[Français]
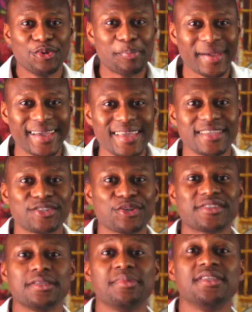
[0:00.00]
de
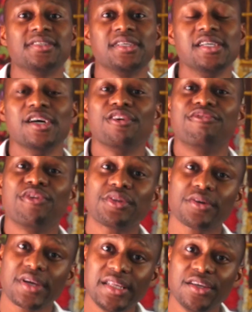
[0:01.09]
pré-sensibiliser
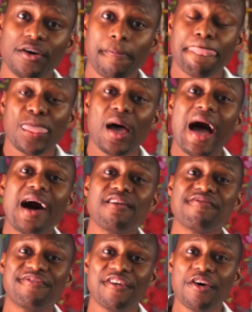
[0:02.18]
votre client
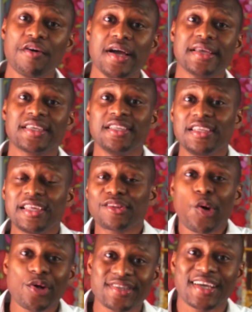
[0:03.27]
avant qu'il y ait la
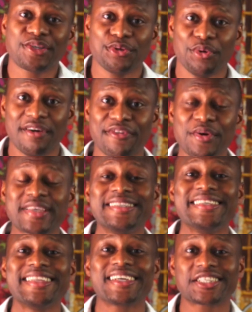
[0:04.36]
transaction, avant qu'il
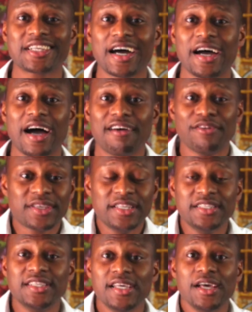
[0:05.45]
y ait l'achat, avant
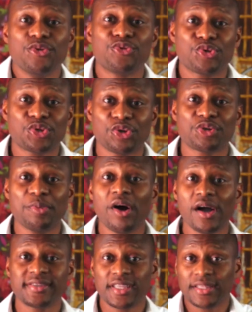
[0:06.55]
qu'il y ait ce
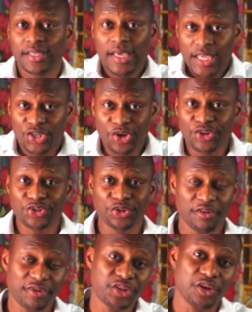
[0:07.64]
changement et cet échange
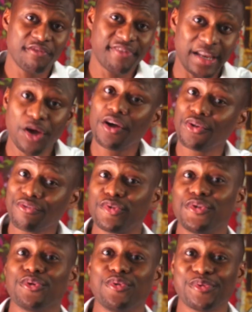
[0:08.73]
entre votre valeur, donc
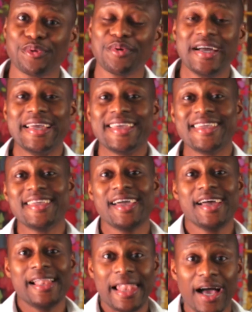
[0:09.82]
votre solution,
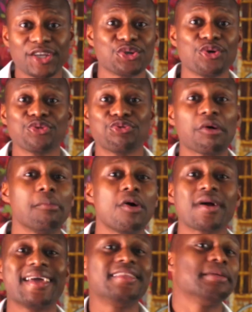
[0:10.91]
et l'argent
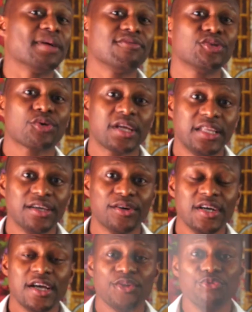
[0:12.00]
durement gagné par votre client.
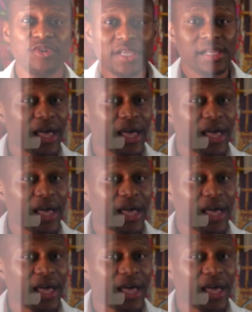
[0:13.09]
Lui,